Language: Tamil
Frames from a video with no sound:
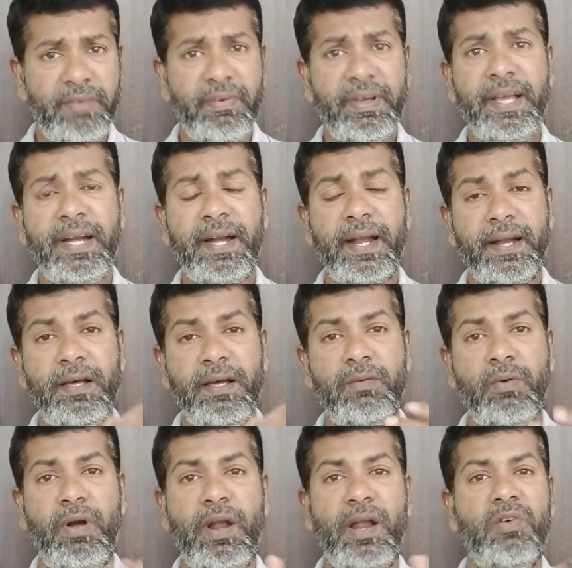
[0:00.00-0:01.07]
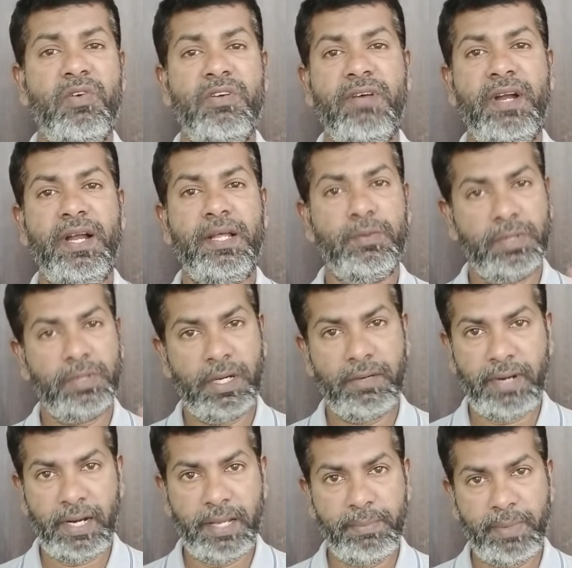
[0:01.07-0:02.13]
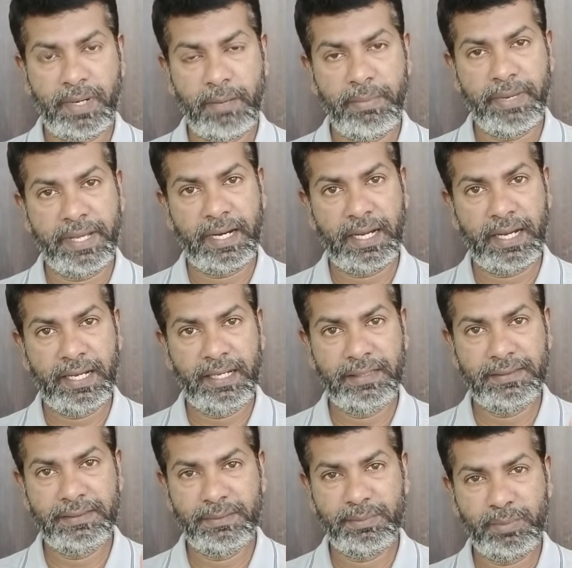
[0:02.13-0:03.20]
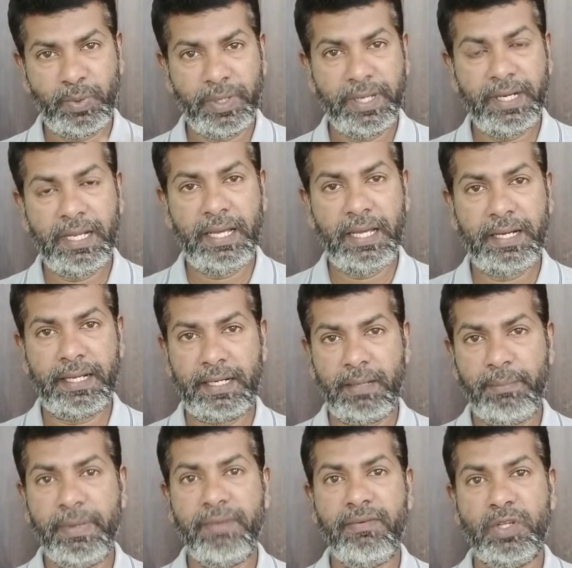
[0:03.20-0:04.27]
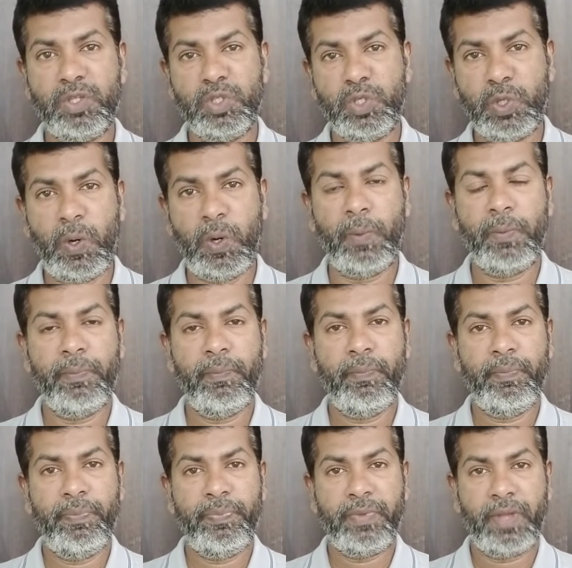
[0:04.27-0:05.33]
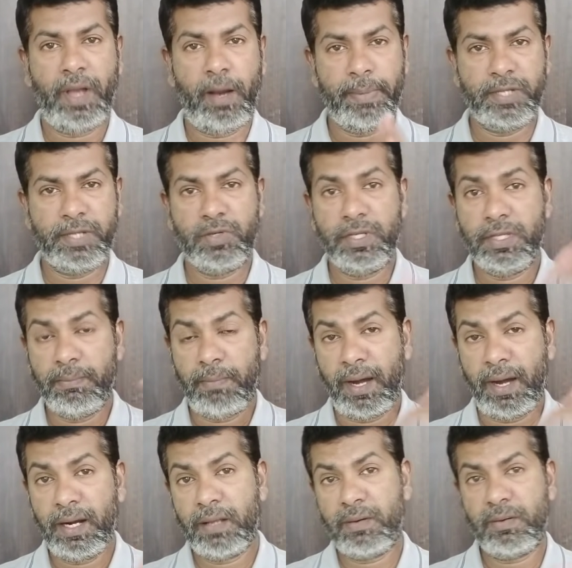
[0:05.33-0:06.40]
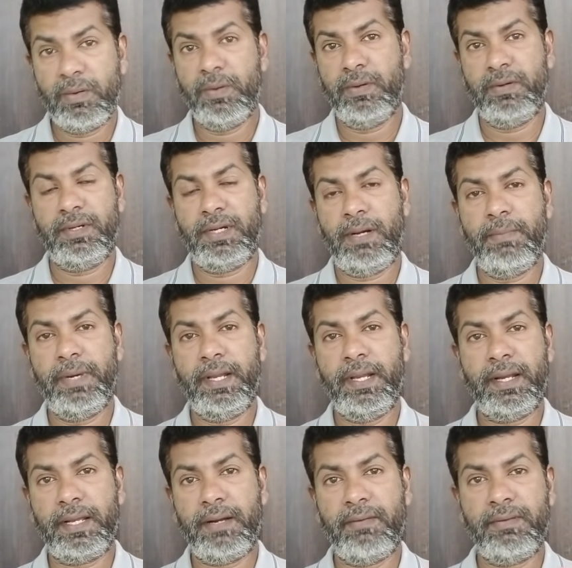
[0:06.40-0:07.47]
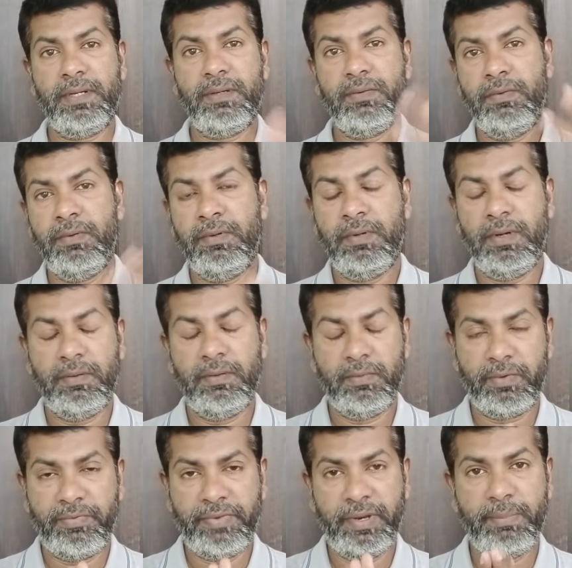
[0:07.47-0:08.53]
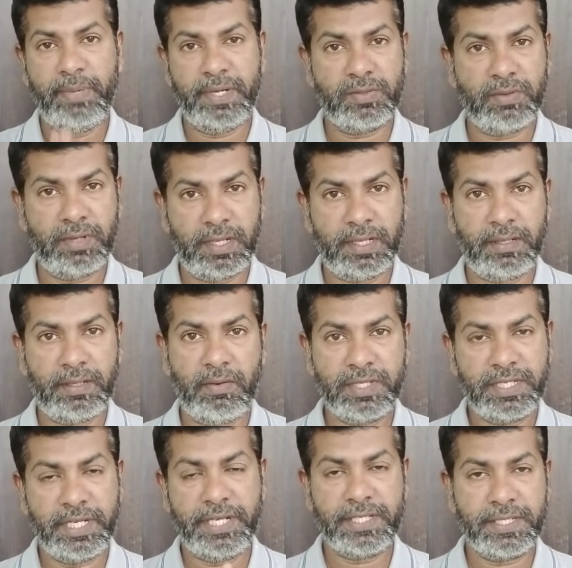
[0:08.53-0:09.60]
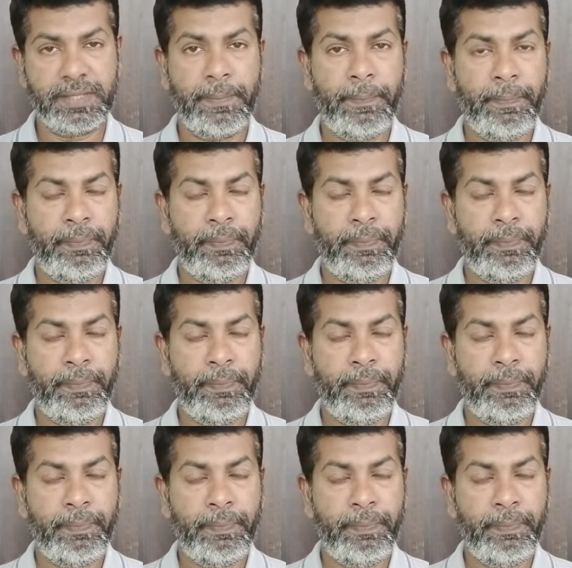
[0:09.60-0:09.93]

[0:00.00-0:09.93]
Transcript: இவங்க என்னடானா கொரோனா ஒன்றும் வராது உட்கார் வேலையை பார் அப்படிங்கிறாங்க இது புரியல நாங்கள் நம்பி வந்துட்டோம் அப்படின்னு சொல்லி இந்த மங்கள ரோடு கம்பெனியில் இருக்கிறவர் ஒரு ஃபீல் பண்ணி சொன்னார் அவர் ஜென்ஸ்